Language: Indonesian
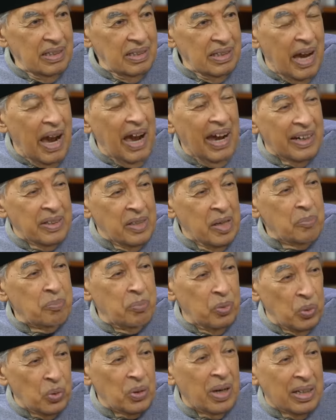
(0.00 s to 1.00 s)
yang ada
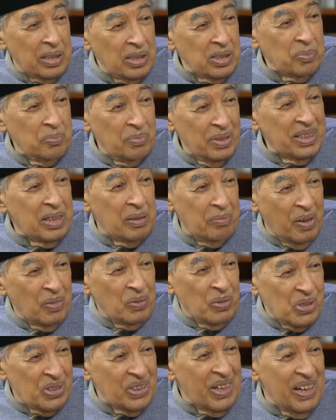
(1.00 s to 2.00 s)
pluralisme
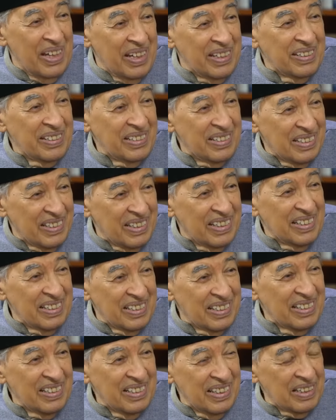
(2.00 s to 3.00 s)
kemanusiaan.
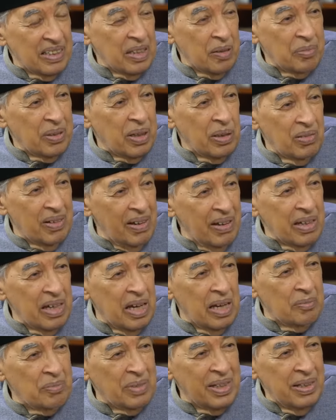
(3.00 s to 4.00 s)
Ya, tapi kalau
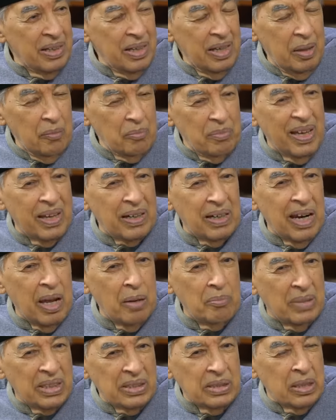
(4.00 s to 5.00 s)
agama,
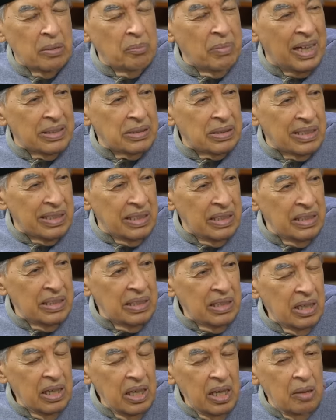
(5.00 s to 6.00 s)
biarlah
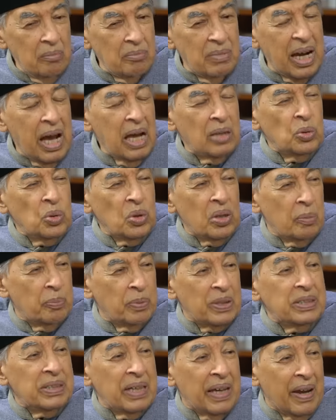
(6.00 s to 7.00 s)
masing-masing menganut
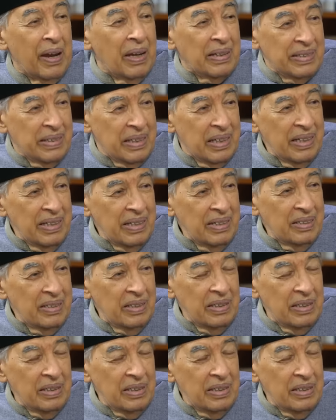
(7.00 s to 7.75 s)
kepercayaannya,